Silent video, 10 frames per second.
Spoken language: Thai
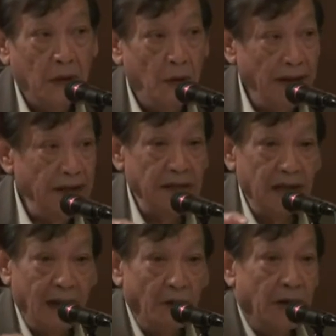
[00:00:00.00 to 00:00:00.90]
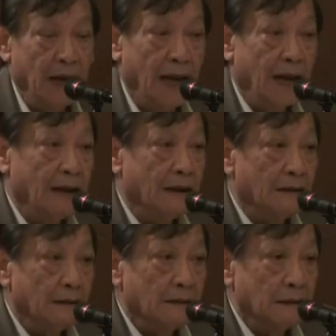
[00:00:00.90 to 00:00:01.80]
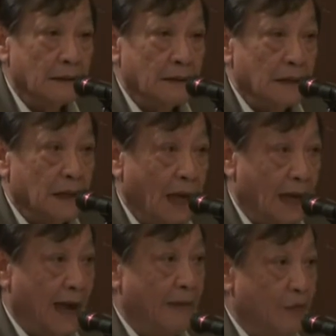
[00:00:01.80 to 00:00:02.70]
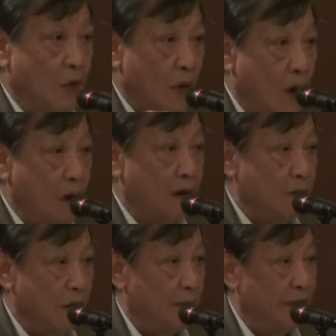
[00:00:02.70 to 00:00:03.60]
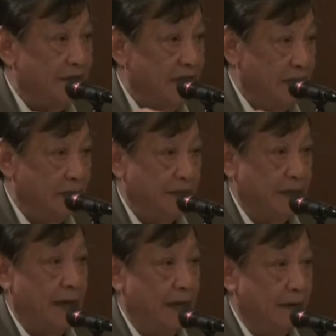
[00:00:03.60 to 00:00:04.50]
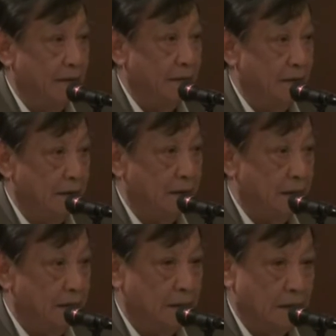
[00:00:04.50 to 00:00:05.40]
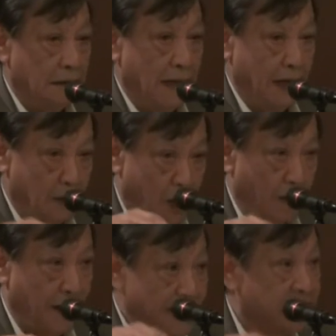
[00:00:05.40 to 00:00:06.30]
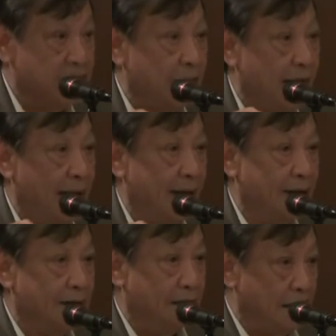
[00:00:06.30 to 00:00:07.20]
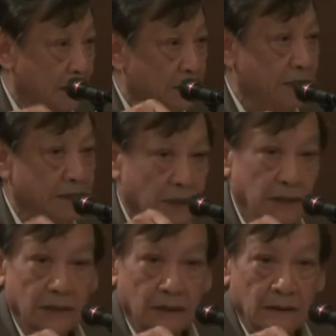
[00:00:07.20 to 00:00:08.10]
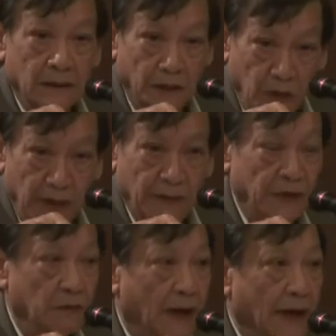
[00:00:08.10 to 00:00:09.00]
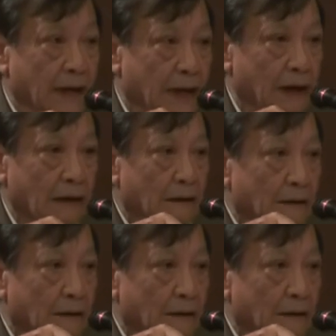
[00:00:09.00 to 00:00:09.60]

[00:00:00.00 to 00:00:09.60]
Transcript: แล้วว่าที่จริงแล้วเนี่ยนะฮะหลักการปกครองระบอบประชาธิปไตย ในระบอบรัฐสภา อย่างที่เรายึดถือกันอยู่ในปัจจุบันเนี้ย